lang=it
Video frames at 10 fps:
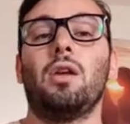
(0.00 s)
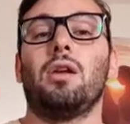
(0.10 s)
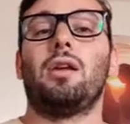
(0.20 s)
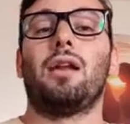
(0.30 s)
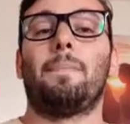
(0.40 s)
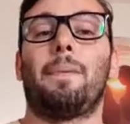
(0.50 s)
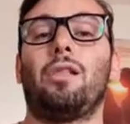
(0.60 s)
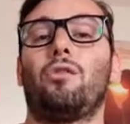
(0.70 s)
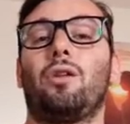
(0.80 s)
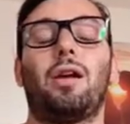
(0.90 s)
il,
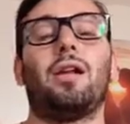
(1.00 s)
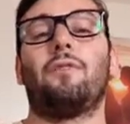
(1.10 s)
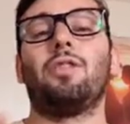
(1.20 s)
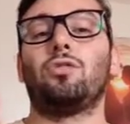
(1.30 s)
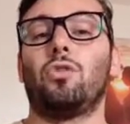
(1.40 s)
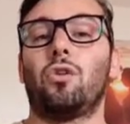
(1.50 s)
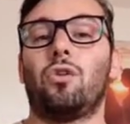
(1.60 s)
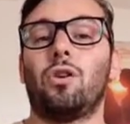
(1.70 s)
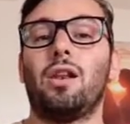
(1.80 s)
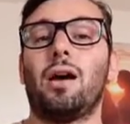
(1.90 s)
pallone, eh, ha
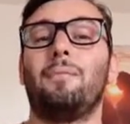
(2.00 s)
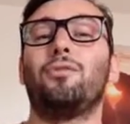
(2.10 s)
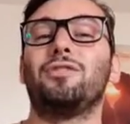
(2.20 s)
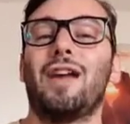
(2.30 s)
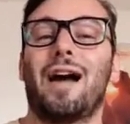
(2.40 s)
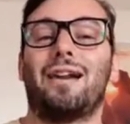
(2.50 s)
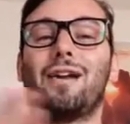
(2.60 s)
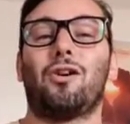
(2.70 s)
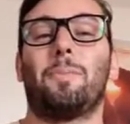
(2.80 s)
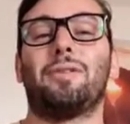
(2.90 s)
vinto il mondiale,
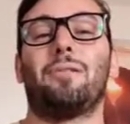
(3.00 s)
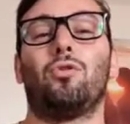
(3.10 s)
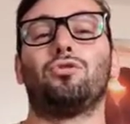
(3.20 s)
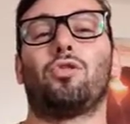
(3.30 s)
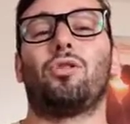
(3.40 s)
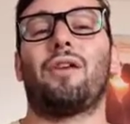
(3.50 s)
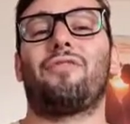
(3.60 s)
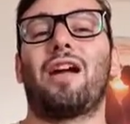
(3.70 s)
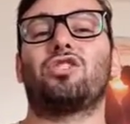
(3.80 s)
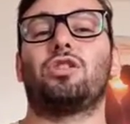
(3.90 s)
la Coppa del Mondo con la
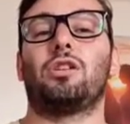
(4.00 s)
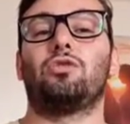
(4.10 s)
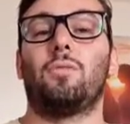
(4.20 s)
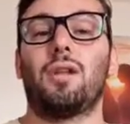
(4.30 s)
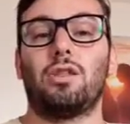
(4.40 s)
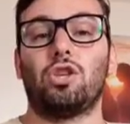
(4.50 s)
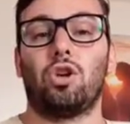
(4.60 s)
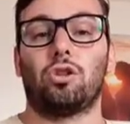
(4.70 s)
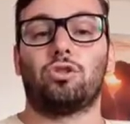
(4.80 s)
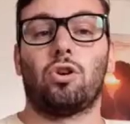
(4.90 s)
Francia nel
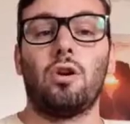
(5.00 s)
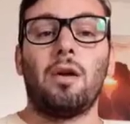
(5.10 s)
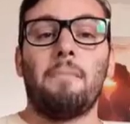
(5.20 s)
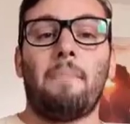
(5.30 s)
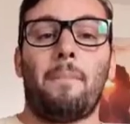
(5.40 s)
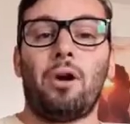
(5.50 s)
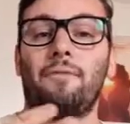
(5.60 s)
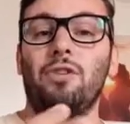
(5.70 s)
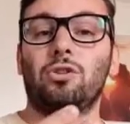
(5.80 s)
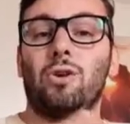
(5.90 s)
2018, ma poi ha
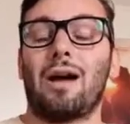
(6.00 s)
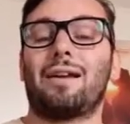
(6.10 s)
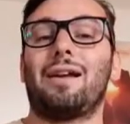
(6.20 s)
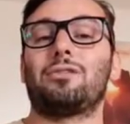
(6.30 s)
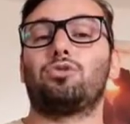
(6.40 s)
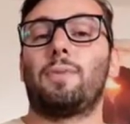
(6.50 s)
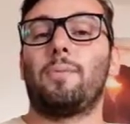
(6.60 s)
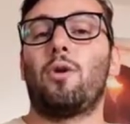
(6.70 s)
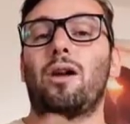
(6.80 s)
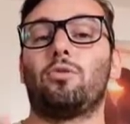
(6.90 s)
vinto anche al suo
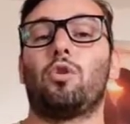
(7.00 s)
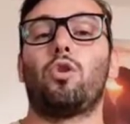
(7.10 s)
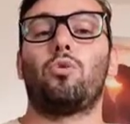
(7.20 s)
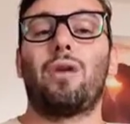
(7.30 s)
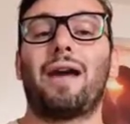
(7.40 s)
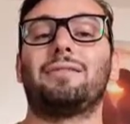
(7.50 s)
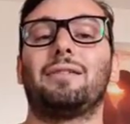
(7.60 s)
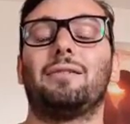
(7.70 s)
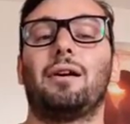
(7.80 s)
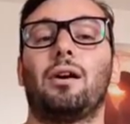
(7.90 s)
primo anno allo
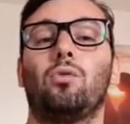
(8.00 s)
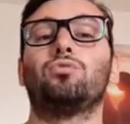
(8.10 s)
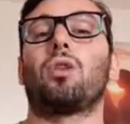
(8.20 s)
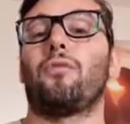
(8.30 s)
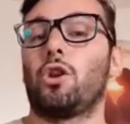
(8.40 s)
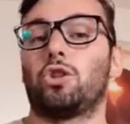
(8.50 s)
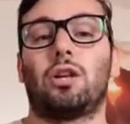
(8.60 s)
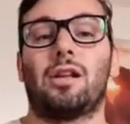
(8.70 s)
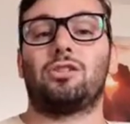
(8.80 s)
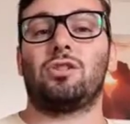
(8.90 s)
United eh, un trofeo
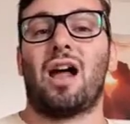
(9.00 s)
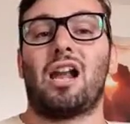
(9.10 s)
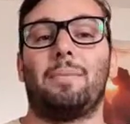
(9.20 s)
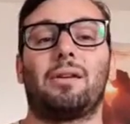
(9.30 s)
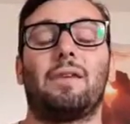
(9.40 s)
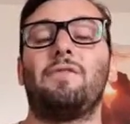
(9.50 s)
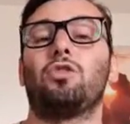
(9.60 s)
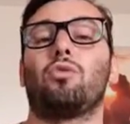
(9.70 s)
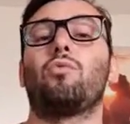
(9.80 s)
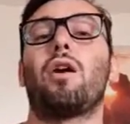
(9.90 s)
internazionale perché ha
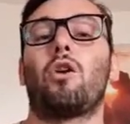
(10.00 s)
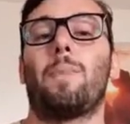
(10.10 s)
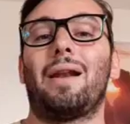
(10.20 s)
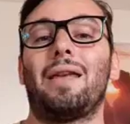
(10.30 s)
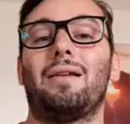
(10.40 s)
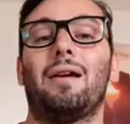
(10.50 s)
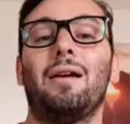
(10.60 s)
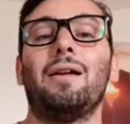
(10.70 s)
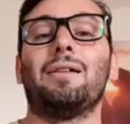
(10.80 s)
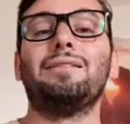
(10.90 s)
vinto un'Europa League
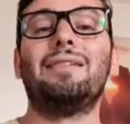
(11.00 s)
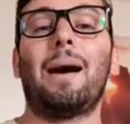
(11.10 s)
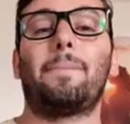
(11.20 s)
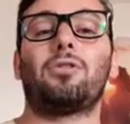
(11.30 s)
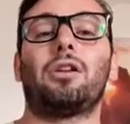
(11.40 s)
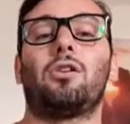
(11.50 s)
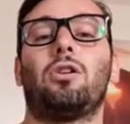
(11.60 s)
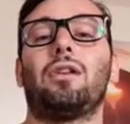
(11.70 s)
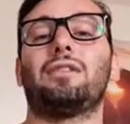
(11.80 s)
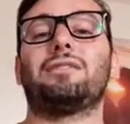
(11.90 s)
da
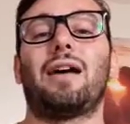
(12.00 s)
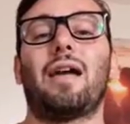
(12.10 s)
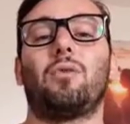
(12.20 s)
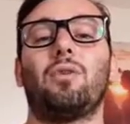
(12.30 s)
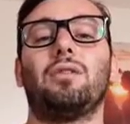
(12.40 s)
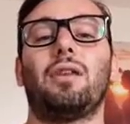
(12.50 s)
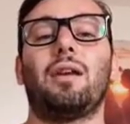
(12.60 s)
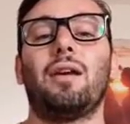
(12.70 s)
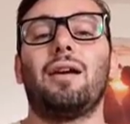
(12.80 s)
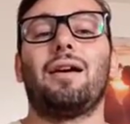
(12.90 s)
protagonista e
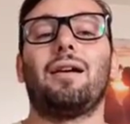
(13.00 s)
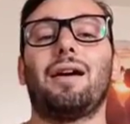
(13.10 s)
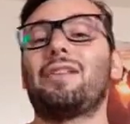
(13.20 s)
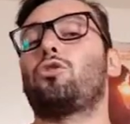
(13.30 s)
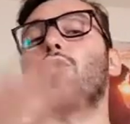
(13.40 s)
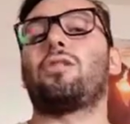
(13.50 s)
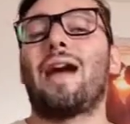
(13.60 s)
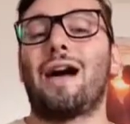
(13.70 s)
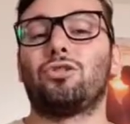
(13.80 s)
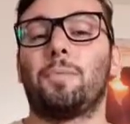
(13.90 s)
quindi eh, è
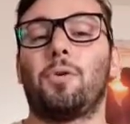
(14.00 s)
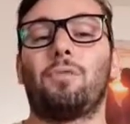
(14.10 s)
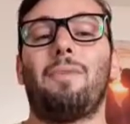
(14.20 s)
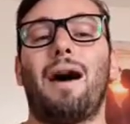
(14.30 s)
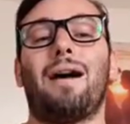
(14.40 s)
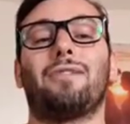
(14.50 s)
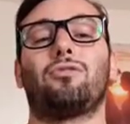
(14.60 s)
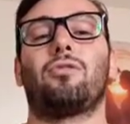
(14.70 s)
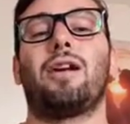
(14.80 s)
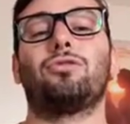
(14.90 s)
tornato Pogba, è
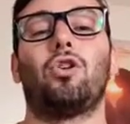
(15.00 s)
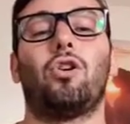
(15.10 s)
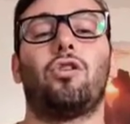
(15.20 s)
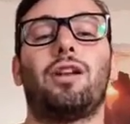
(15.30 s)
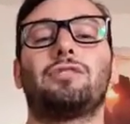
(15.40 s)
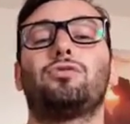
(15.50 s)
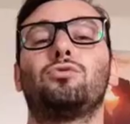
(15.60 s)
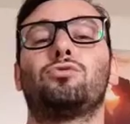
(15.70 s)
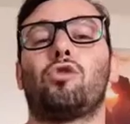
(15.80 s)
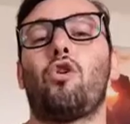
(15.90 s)
tornato
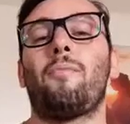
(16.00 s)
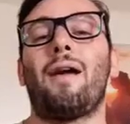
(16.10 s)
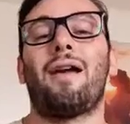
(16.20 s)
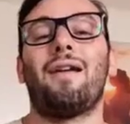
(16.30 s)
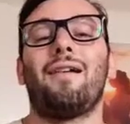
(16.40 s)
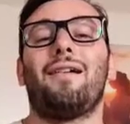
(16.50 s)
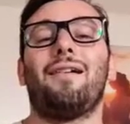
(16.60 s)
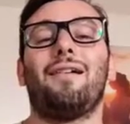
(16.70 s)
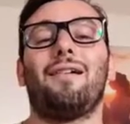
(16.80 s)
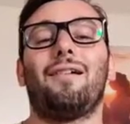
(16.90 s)
innanzitutto come
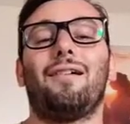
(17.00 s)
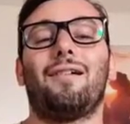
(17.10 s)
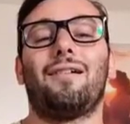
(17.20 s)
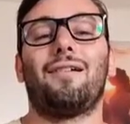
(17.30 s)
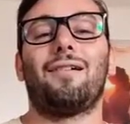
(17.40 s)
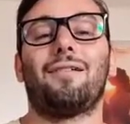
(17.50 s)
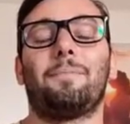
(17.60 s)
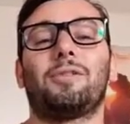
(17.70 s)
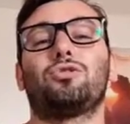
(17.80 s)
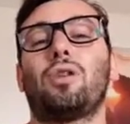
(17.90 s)
eh,
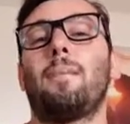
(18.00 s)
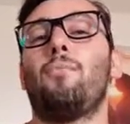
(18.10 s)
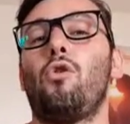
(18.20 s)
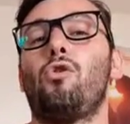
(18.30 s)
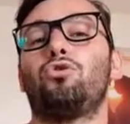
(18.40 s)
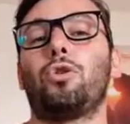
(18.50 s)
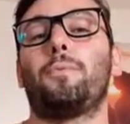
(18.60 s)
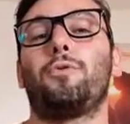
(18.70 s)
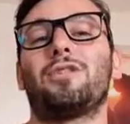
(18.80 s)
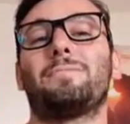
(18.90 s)
persona molto
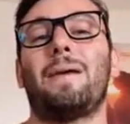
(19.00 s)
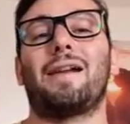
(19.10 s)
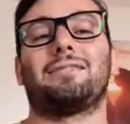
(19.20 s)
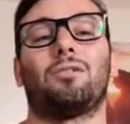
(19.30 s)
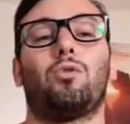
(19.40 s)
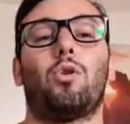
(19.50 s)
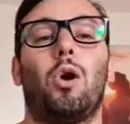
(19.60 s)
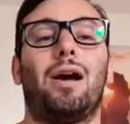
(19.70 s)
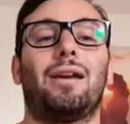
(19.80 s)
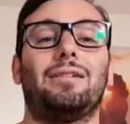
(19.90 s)
più esperta, lui
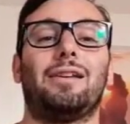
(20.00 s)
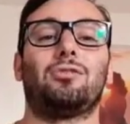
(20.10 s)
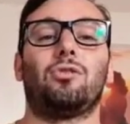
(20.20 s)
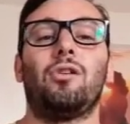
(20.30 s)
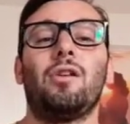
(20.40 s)
lo ha anche detto